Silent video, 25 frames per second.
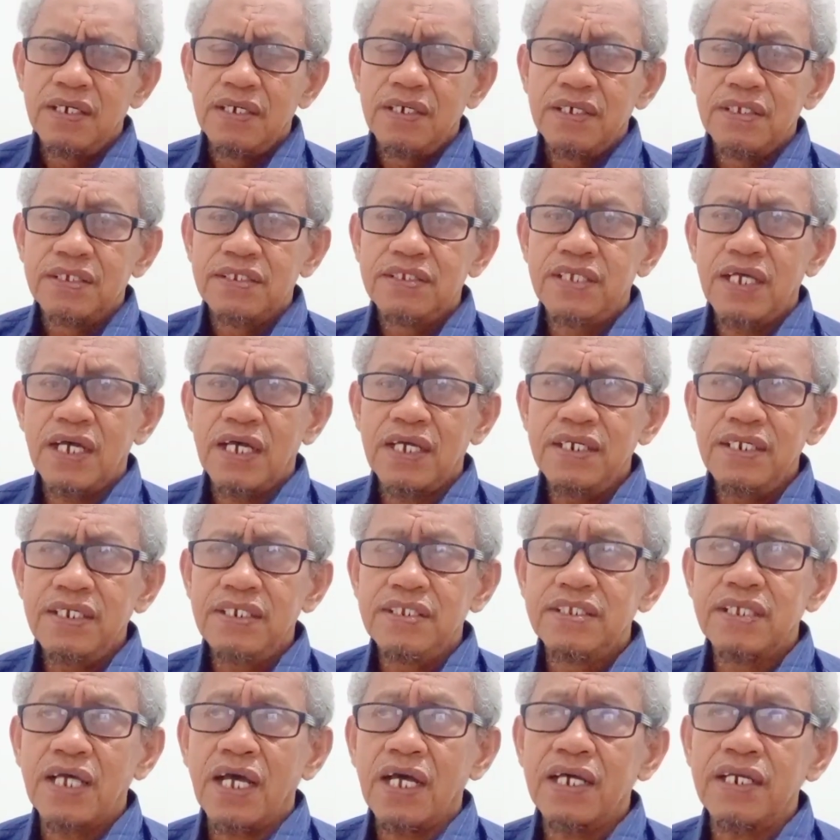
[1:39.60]
Jadi
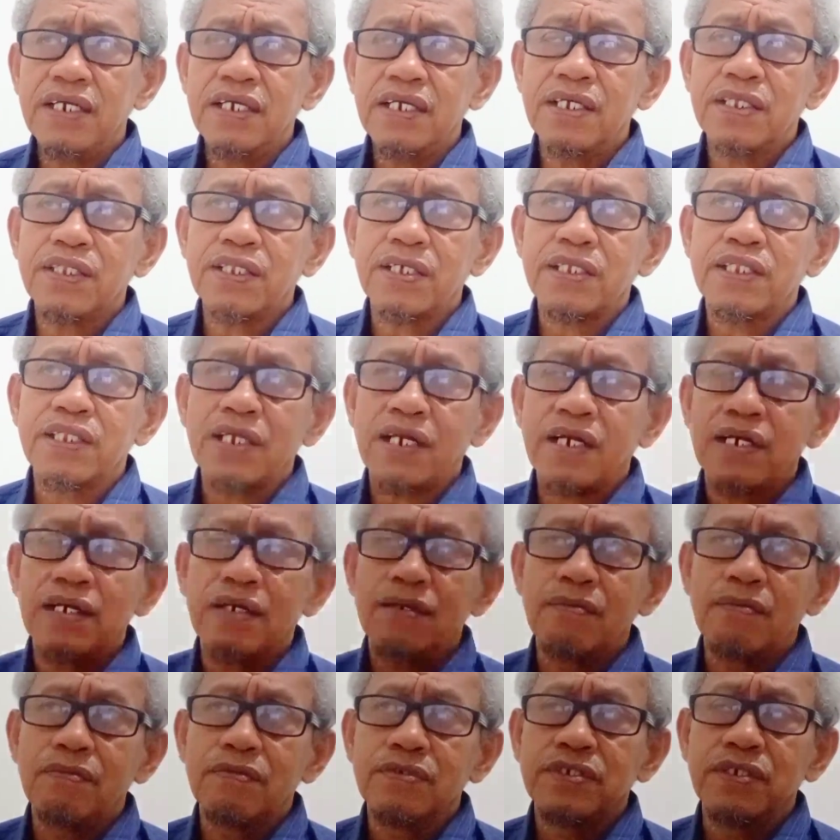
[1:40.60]
jangan kita
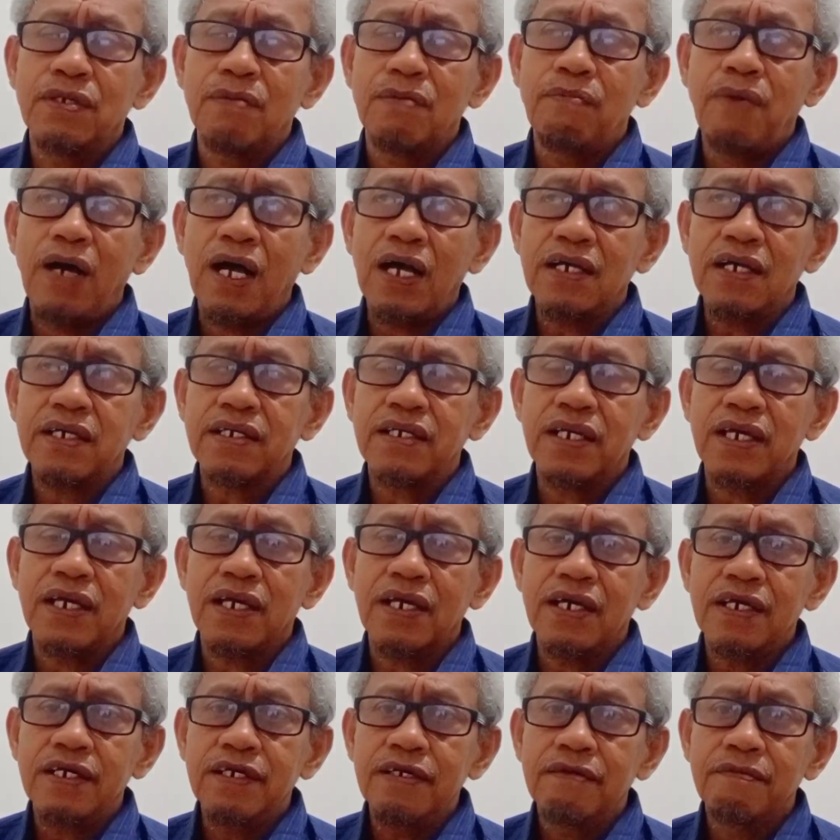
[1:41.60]
terjebak
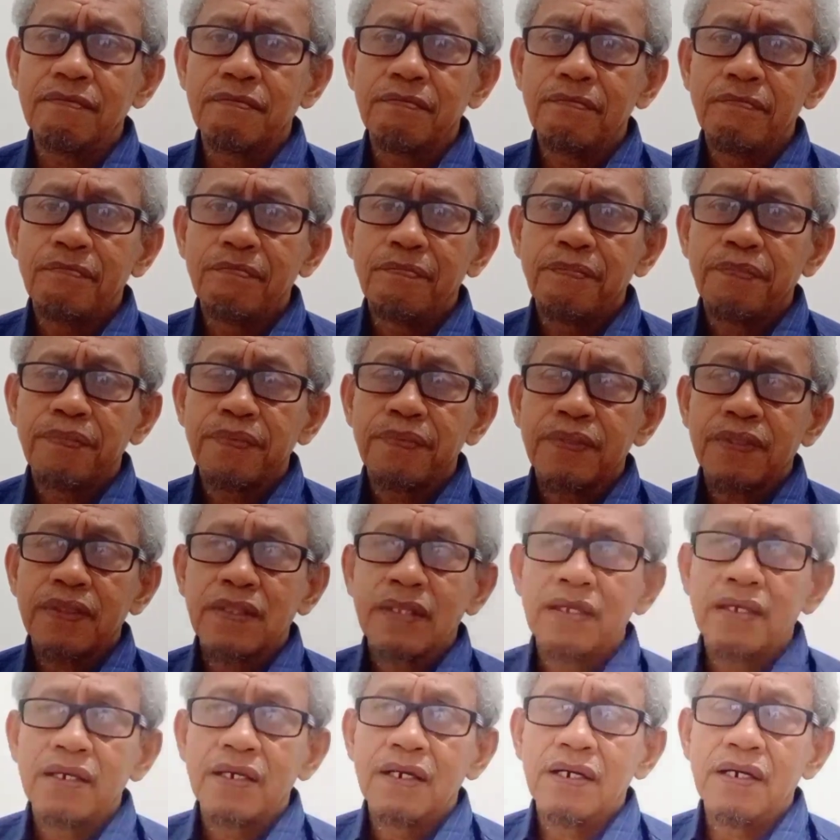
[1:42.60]
dengan
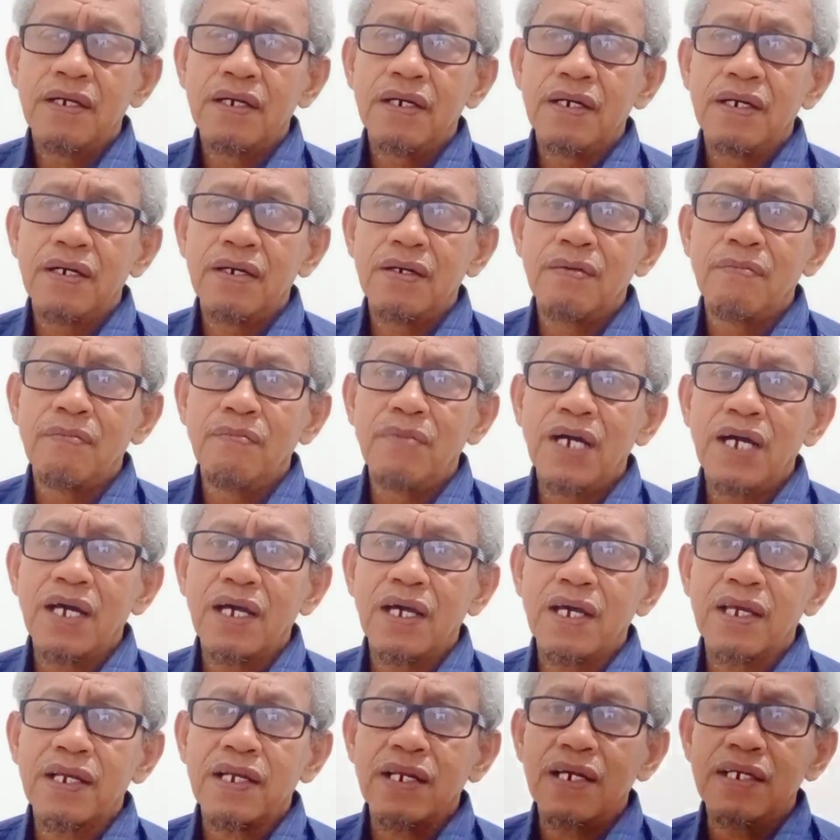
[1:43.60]
uh,
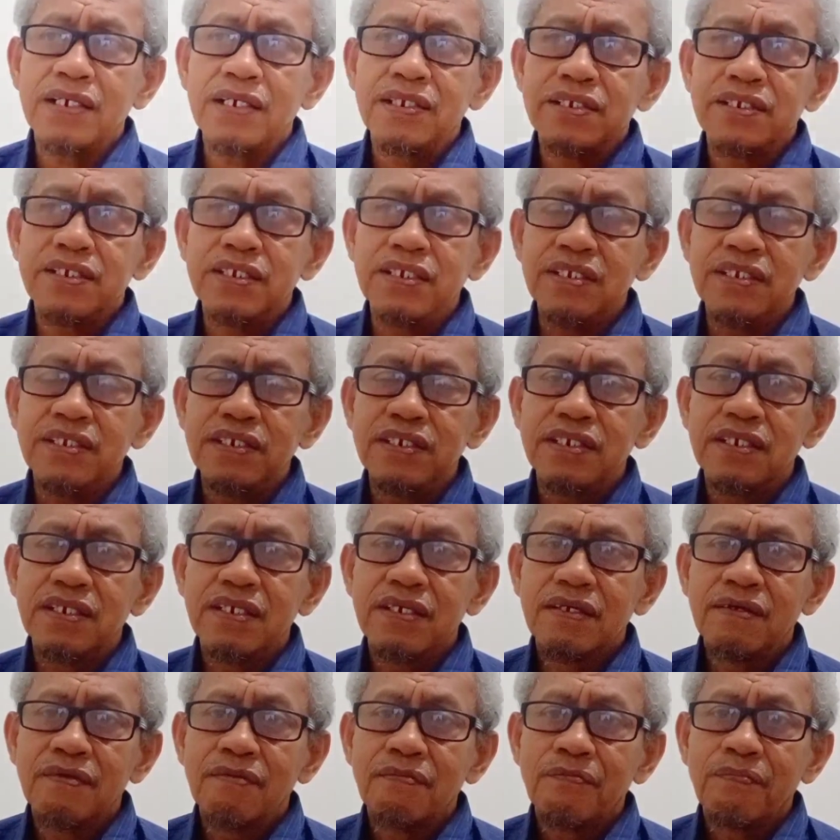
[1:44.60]
menganalisis
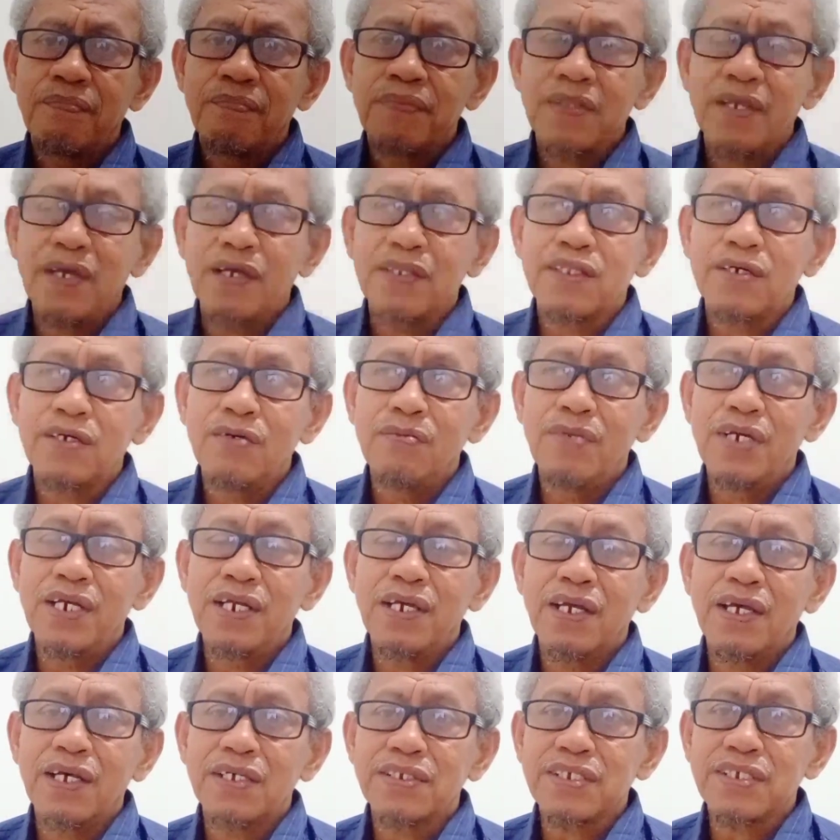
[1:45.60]
atau
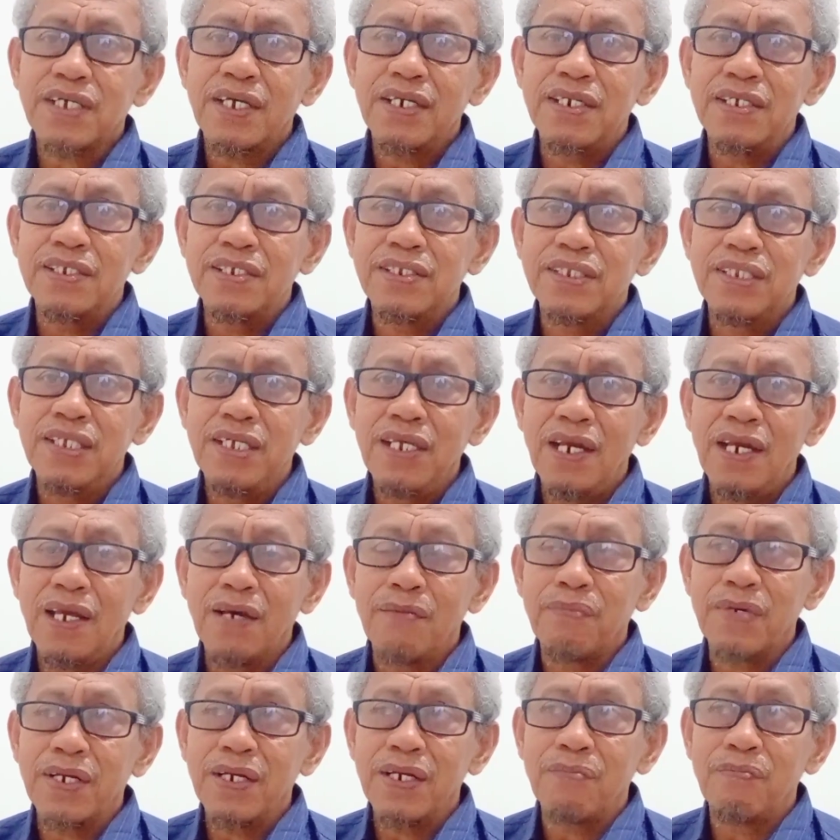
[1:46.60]
menegaskan istilah
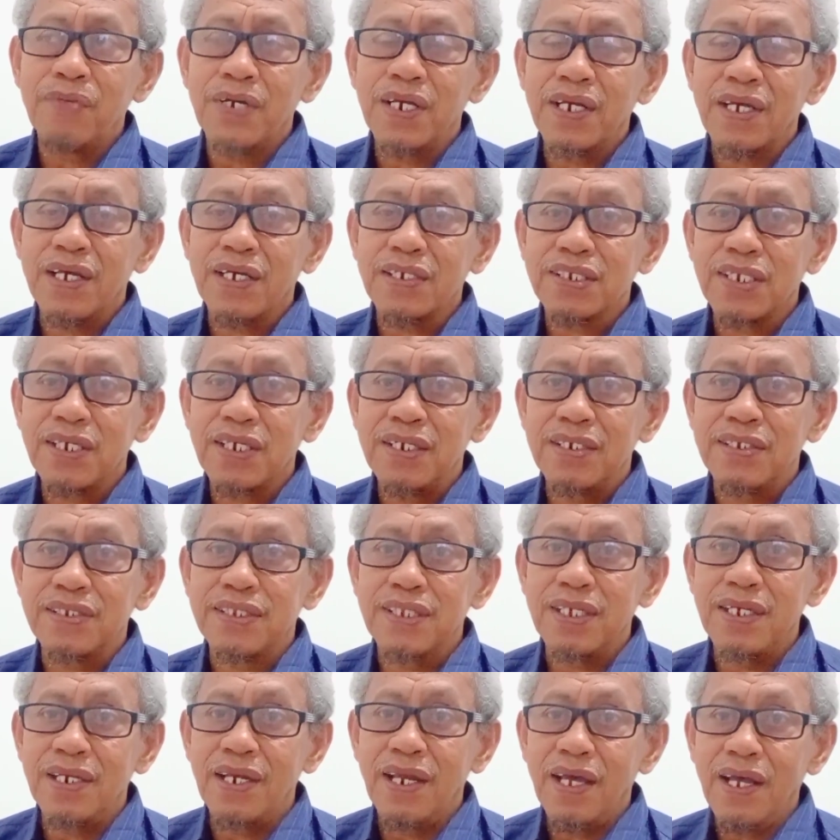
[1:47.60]
pada penegasan
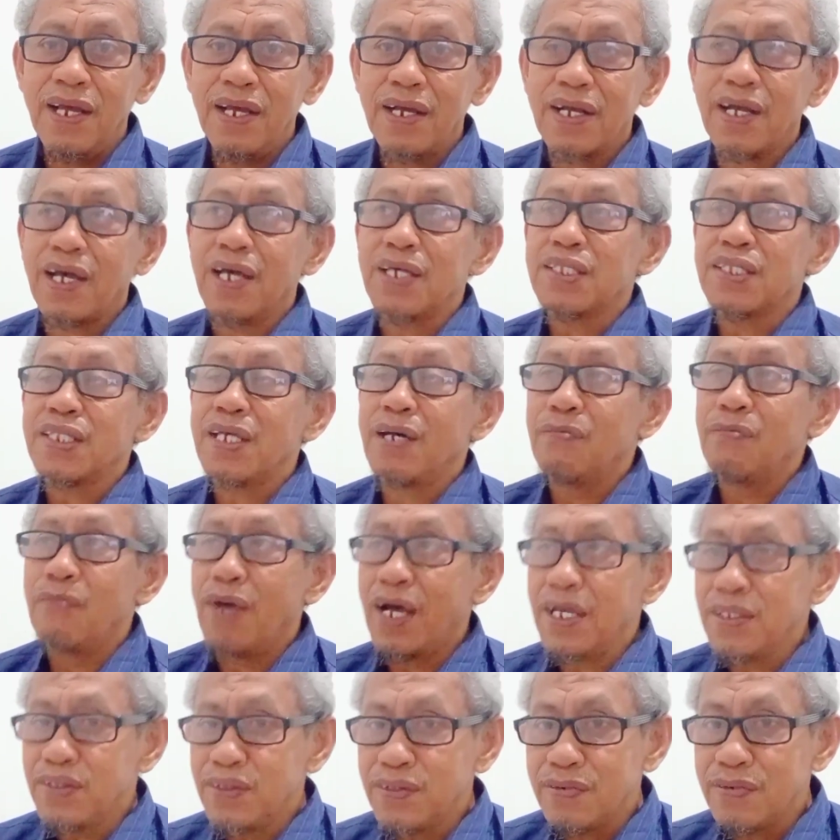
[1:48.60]
istilah kata
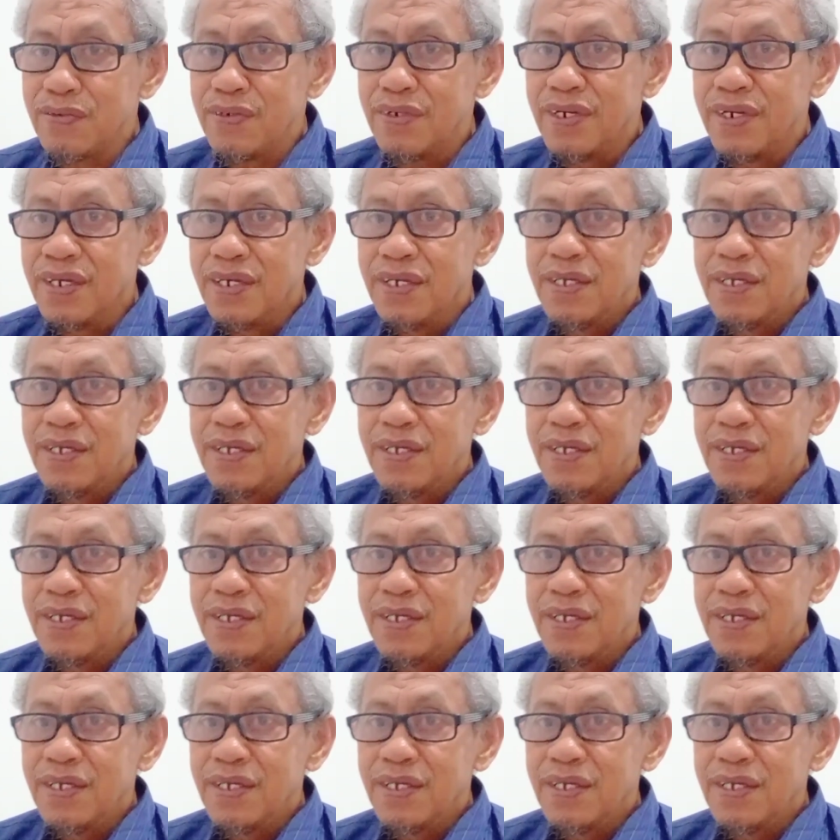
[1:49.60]
bantu.